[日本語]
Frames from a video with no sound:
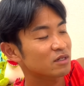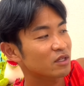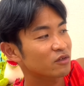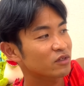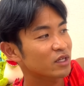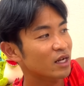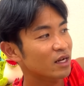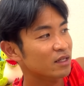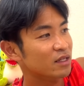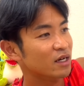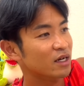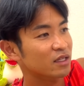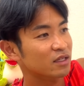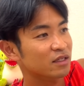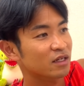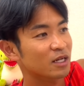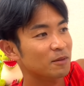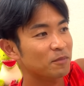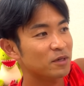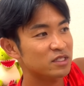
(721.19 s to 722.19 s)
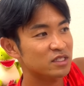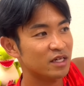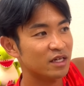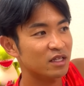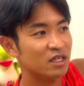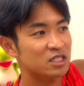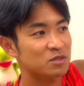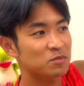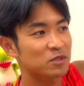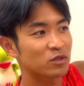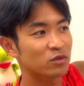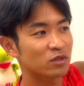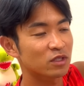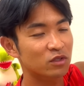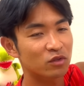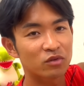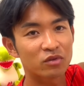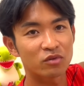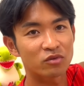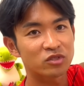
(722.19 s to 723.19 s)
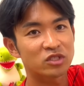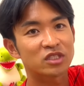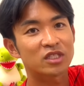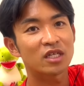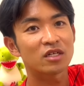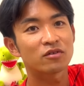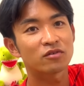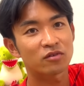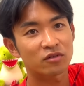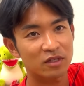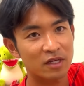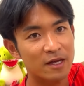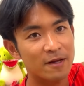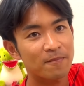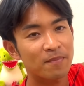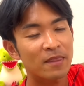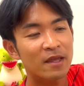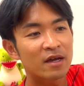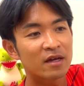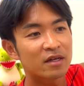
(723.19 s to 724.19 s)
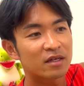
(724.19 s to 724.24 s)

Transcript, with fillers: あの、やらなかったらやっぱり最大スピードってどんどん落ちていくので、